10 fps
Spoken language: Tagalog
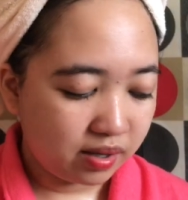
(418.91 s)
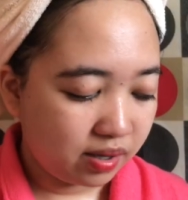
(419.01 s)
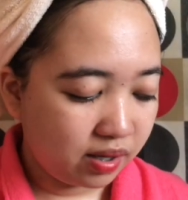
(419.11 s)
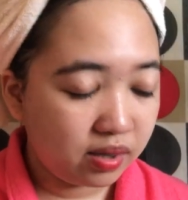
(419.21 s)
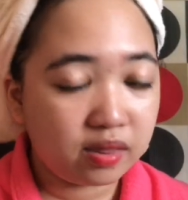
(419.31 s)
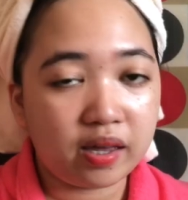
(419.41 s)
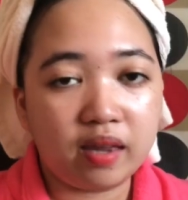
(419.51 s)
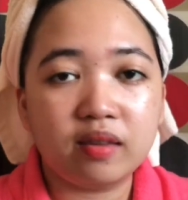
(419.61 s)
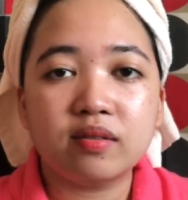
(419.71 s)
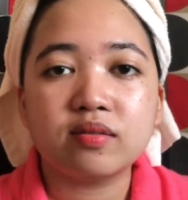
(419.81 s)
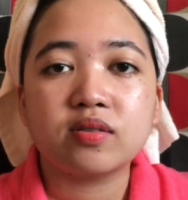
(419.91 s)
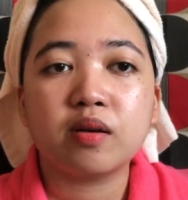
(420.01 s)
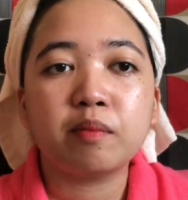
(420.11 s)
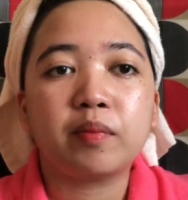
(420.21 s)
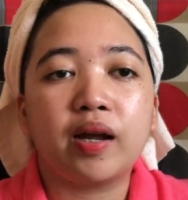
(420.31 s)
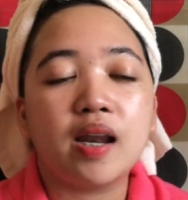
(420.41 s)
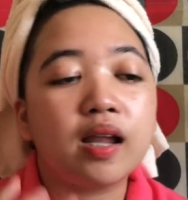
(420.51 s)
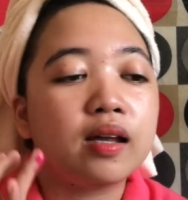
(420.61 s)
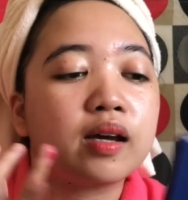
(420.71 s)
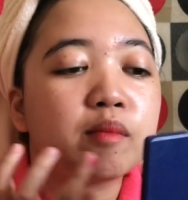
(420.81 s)
And then, syempre,
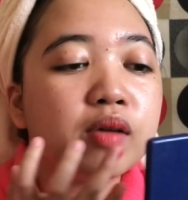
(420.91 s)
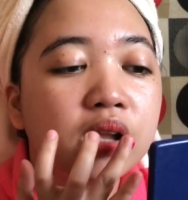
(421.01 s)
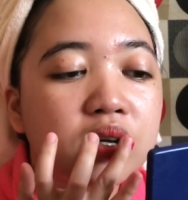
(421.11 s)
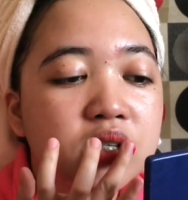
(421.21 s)
ilalagay mo lang